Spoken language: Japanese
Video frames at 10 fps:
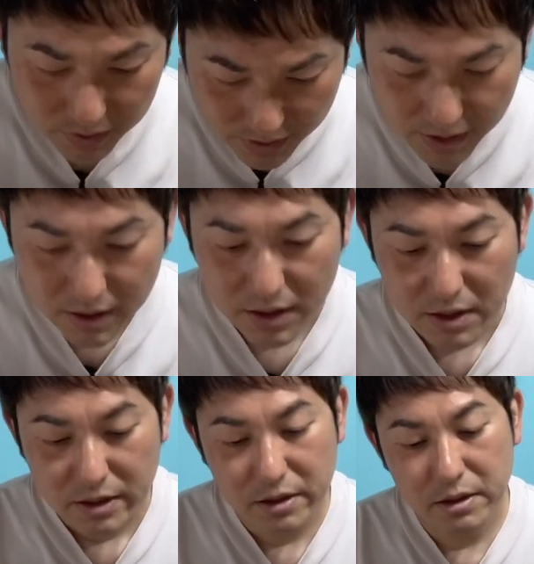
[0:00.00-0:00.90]
で、
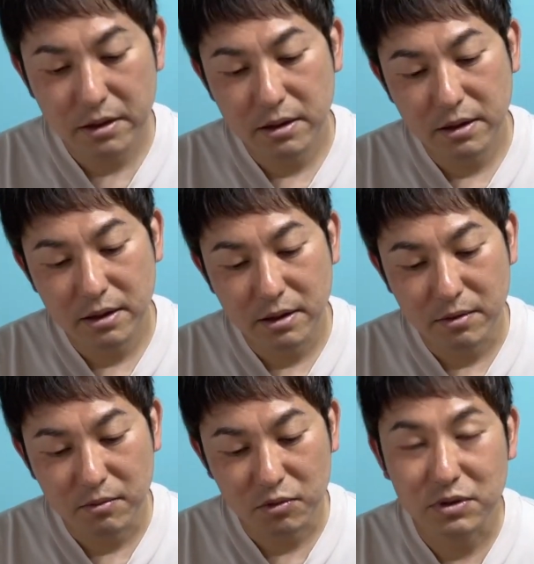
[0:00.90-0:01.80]

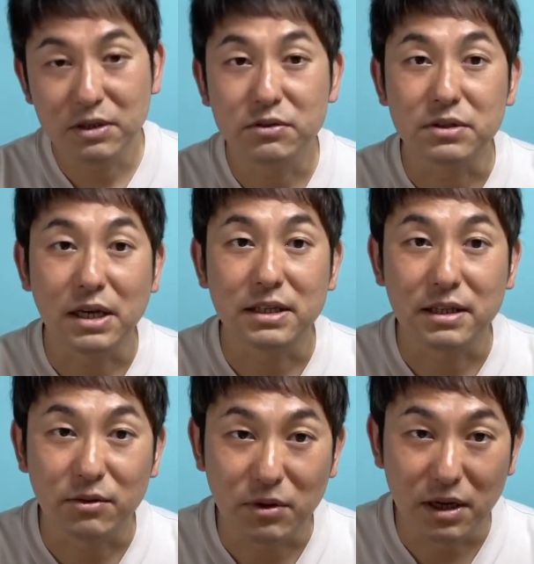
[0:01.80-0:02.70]
えー、僕が唯一当て
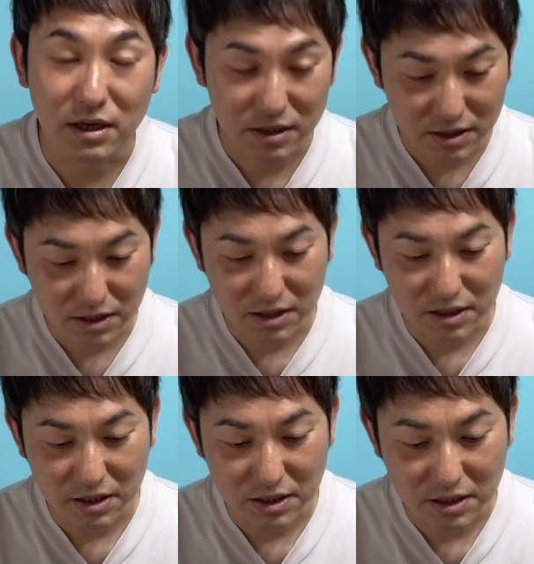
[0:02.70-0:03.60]
たのが、
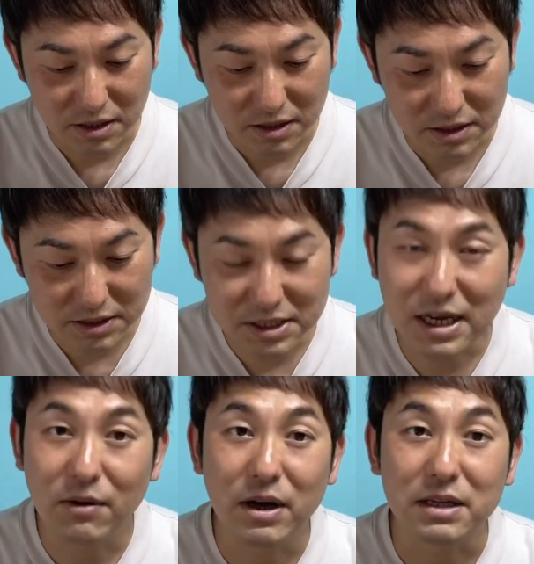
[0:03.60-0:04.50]
えー、市
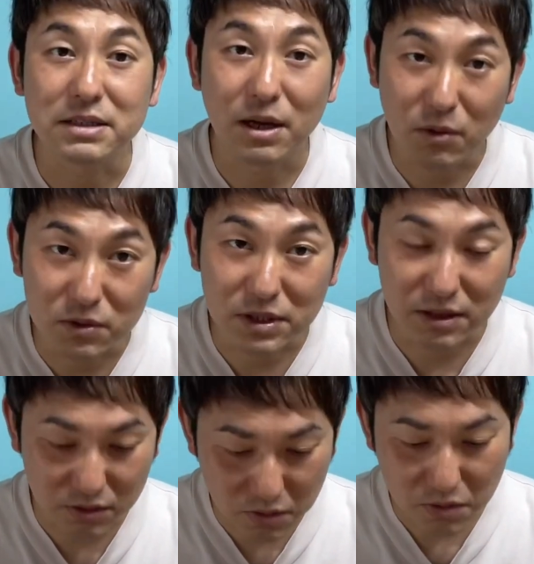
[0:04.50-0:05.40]
川沙央
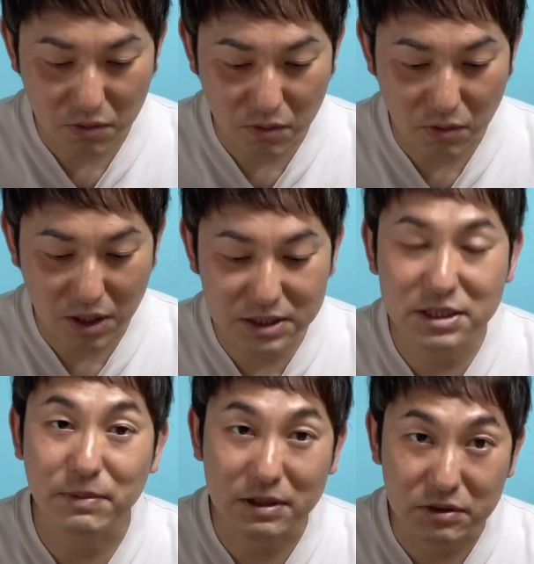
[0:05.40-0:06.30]
さんの「
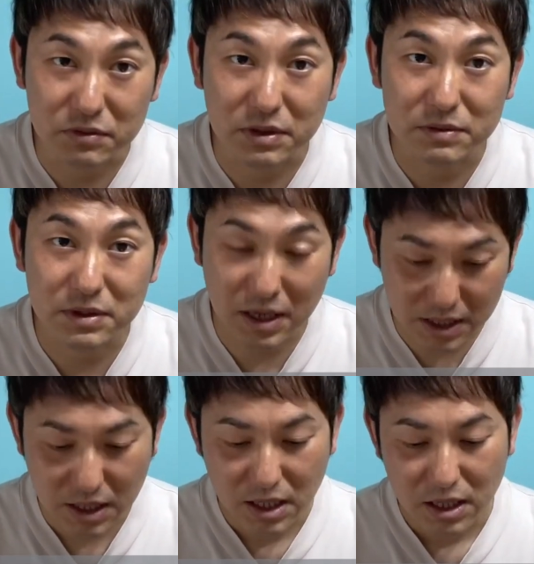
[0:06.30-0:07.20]
ハンチバック」でございます、は
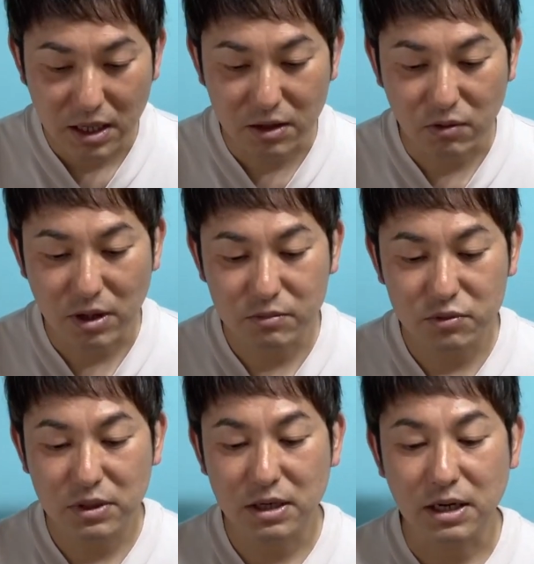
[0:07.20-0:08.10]
いえー、これは
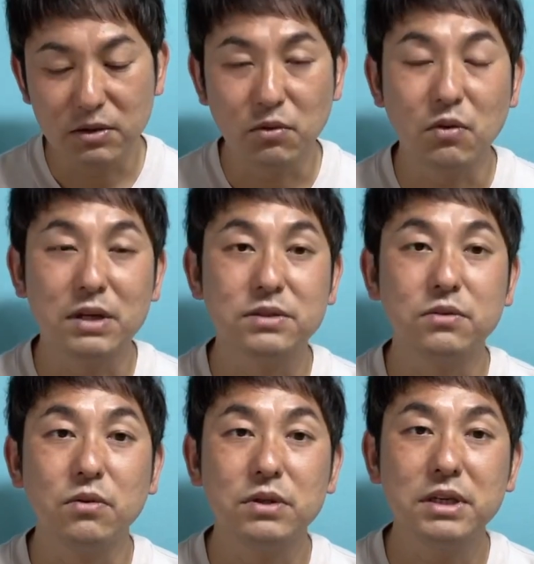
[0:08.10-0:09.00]
文学界の5月
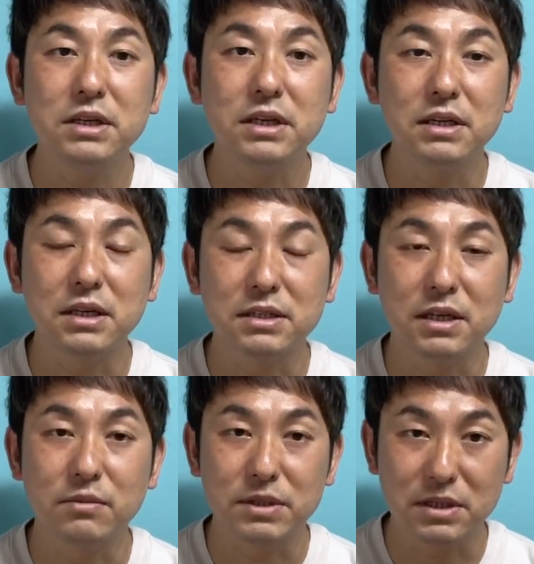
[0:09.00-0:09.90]
号に掲載
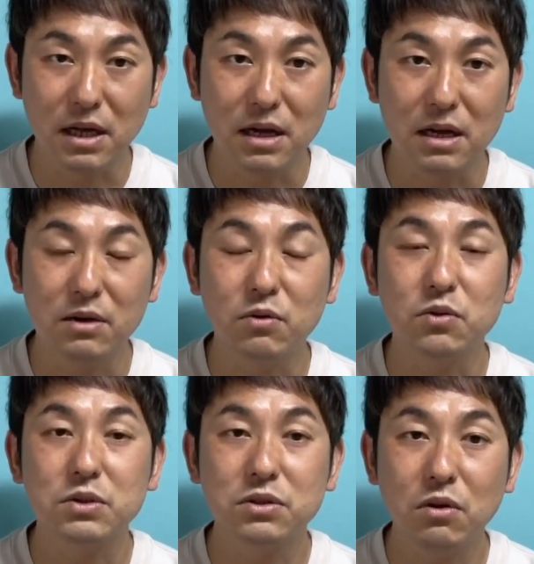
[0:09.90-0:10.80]
されました今
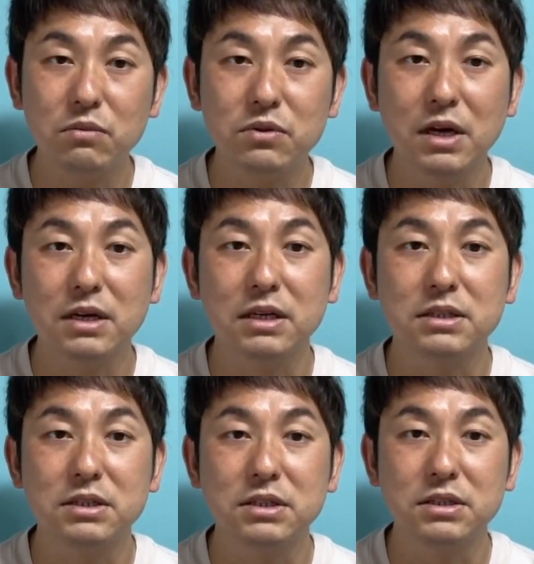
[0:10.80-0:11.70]
年の文学界
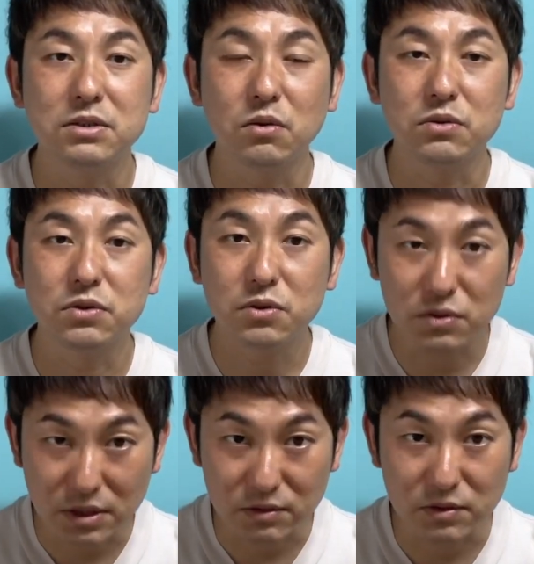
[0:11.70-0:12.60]
新人賞受
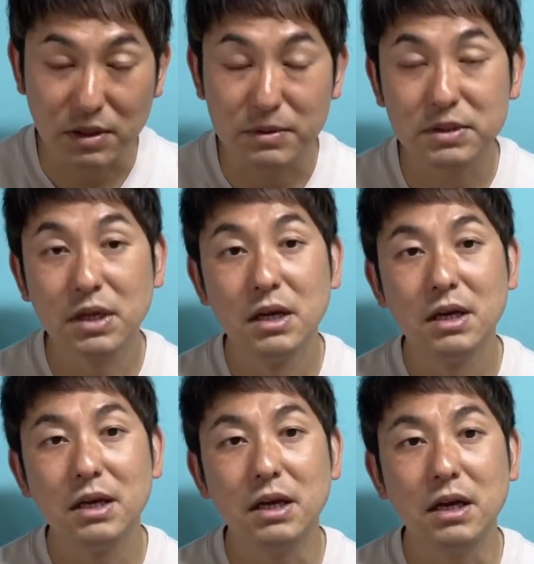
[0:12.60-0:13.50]
賞作でございます、
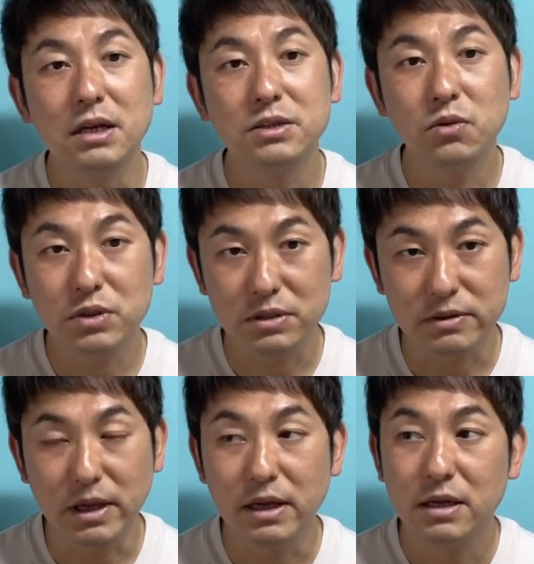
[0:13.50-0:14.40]
えー、非常にで
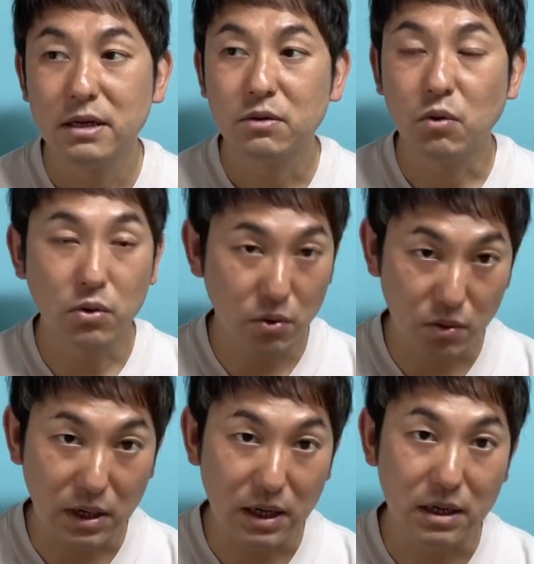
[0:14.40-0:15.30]
すね高
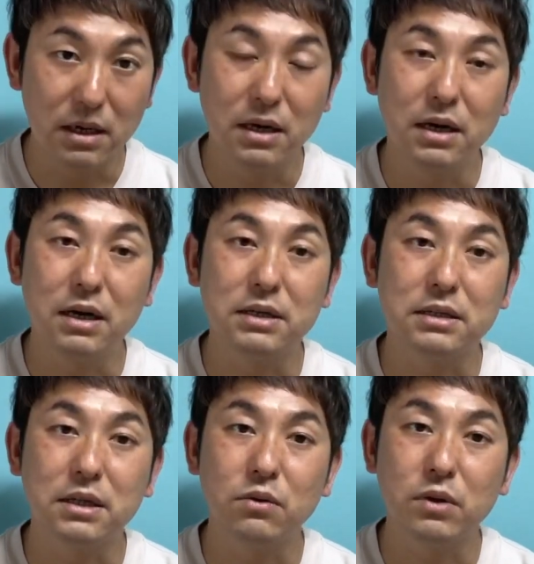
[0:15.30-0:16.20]
評価
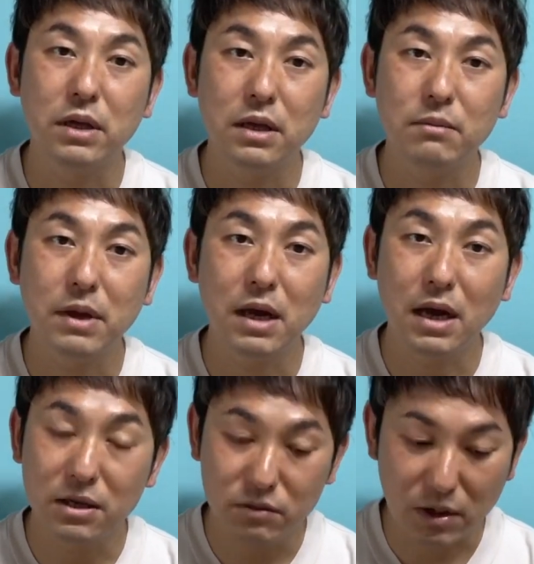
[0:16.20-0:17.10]
だったのでまあ
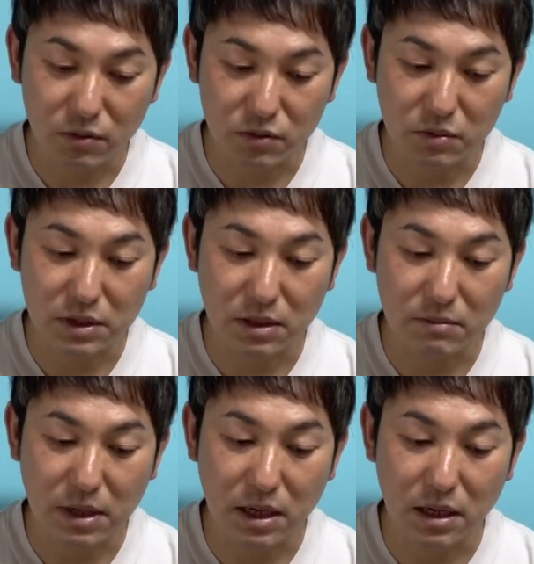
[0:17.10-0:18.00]
入るだろうと思ったら
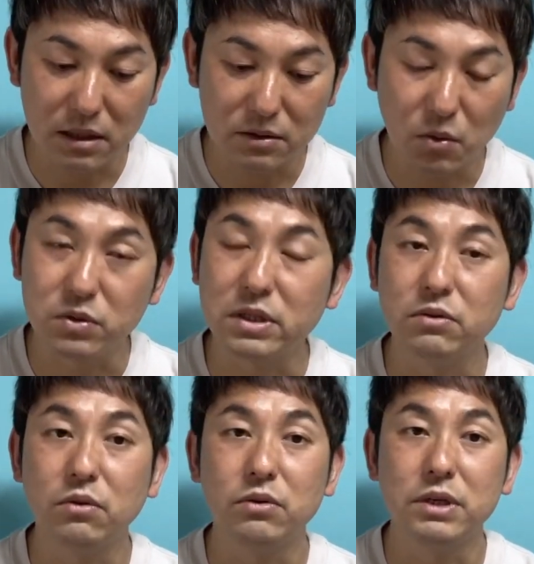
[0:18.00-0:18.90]
まあ当然
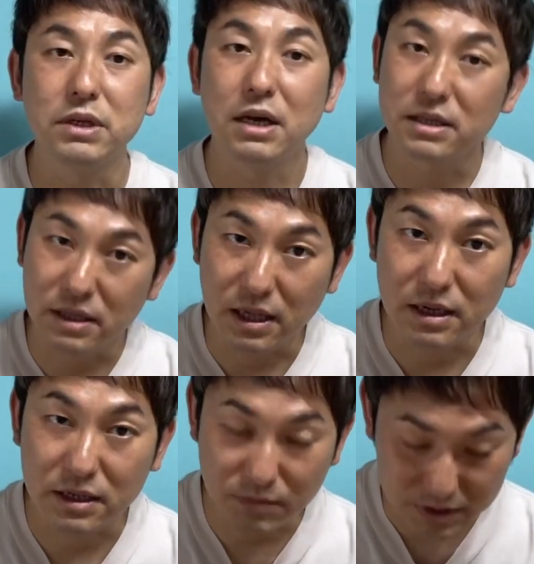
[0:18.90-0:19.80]
のように入っ
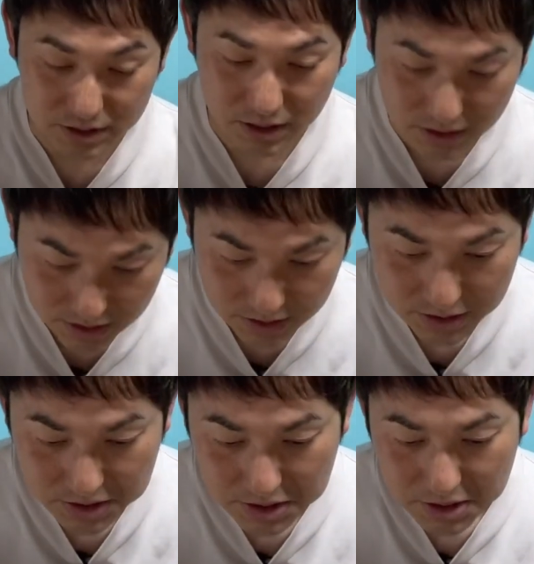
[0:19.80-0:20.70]
てきましたはい
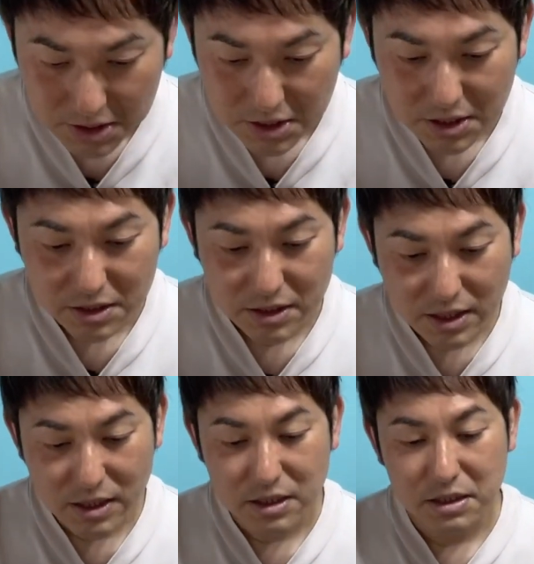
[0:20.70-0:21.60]

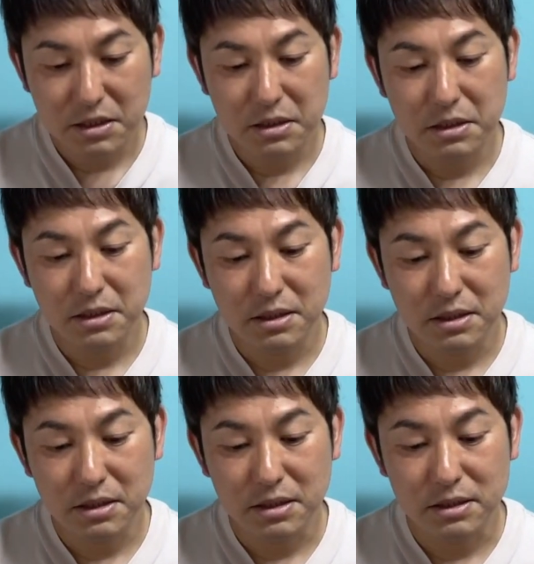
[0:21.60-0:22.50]
で、
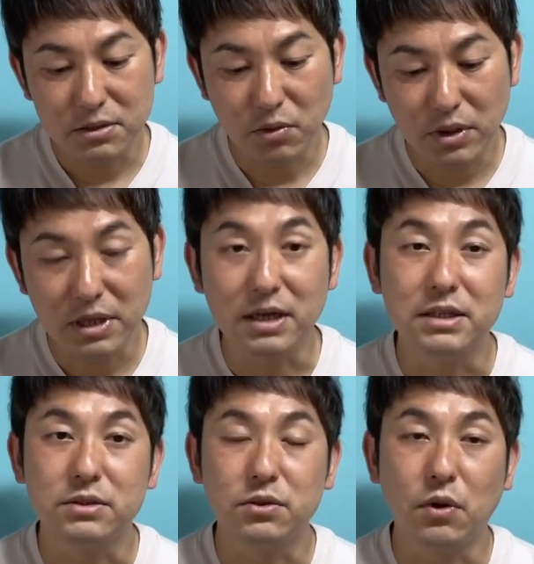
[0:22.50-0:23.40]
えー、それ以外
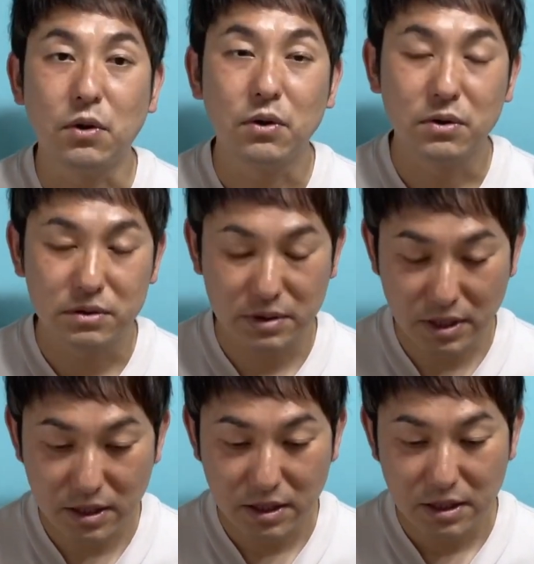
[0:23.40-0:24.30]
ですよ
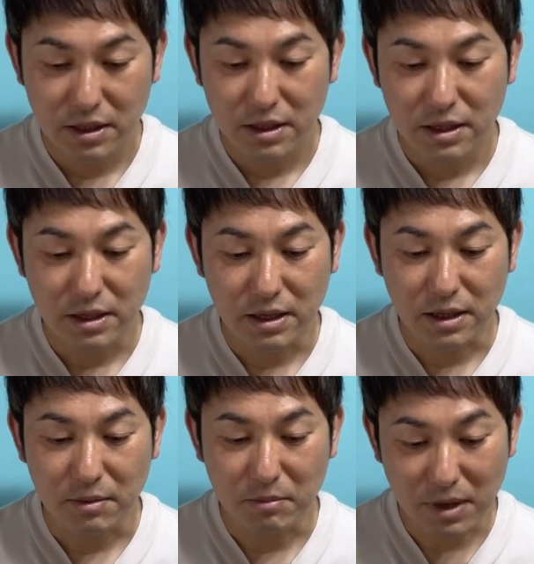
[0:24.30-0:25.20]
ね、
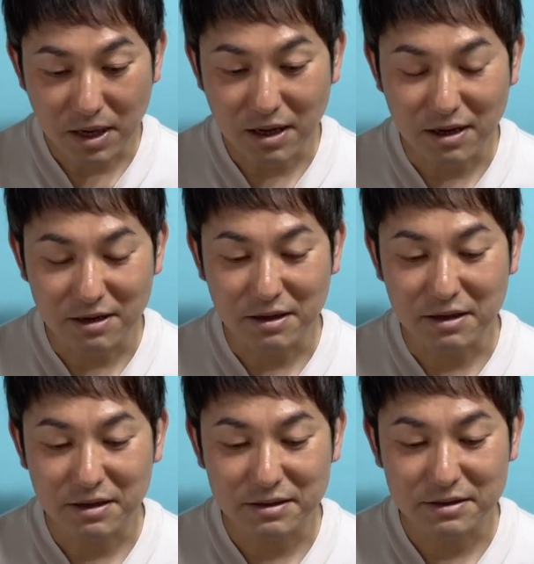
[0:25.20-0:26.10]
えー、まあ